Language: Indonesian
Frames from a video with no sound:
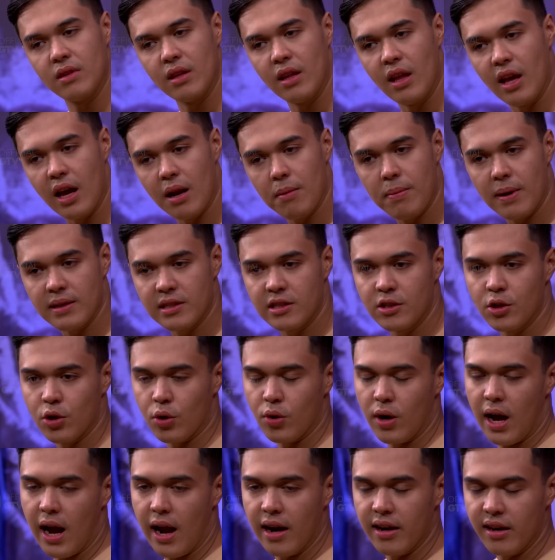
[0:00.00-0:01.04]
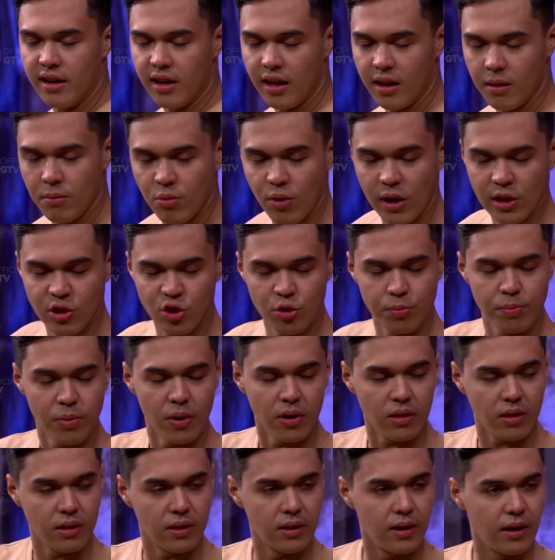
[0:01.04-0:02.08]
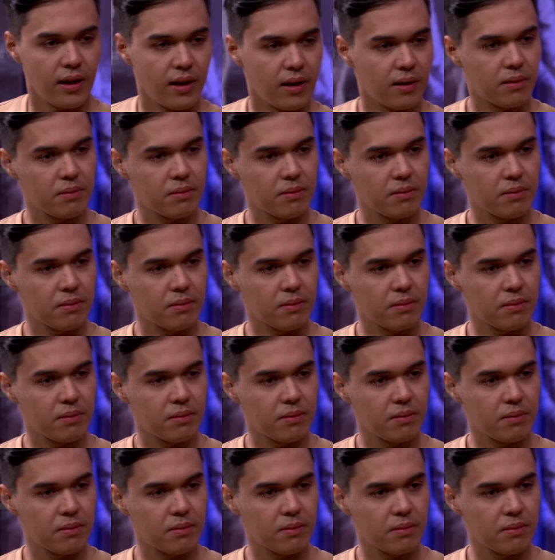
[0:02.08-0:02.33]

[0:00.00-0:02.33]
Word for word: Dean pasti nyuruh Adel buat support dia.